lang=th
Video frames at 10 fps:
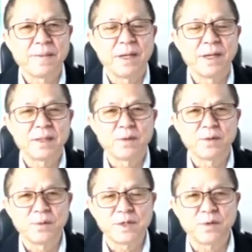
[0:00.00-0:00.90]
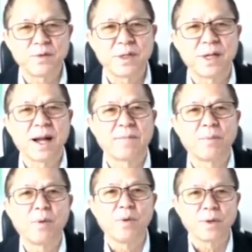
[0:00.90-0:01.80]
คนไทยสมัยนี้อ่านหนัง
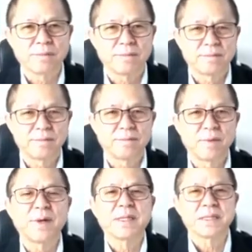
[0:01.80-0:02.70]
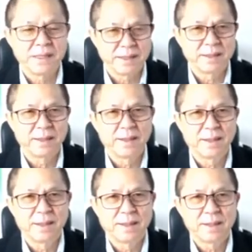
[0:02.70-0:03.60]
สือแค่3บรรทัดแต่ผ
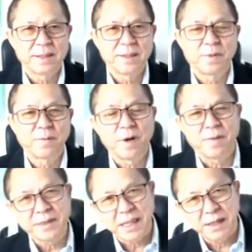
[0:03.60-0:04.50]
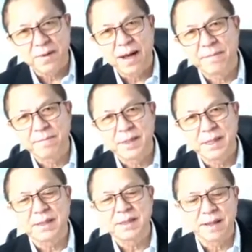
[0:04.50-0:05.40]
มรู้สึกค้านอยู่ในใจนะบอก
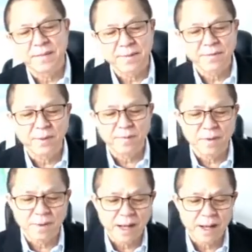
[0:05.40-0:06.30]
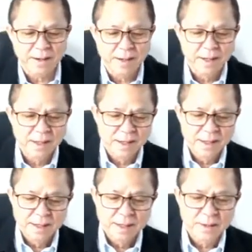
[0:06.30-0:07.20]
เอาอ่าน3บรรทัดแล้วมัน
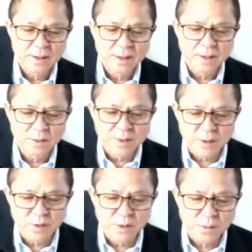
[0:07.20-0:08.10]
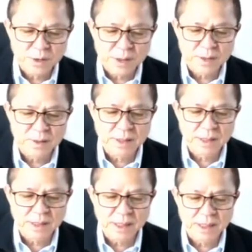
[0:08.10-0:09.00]
รู้เรื่องอะยังดีกว่าไอ้คน
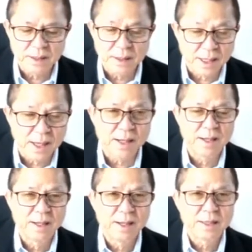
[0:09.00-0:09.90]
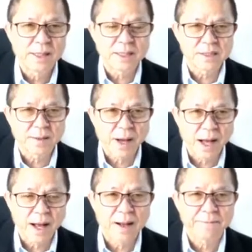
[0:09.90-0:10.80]
ที่อ่านจบแล้วทำเป็นไม่รู้
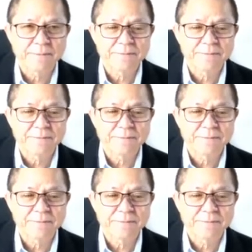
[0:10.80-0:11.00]
เรื่อง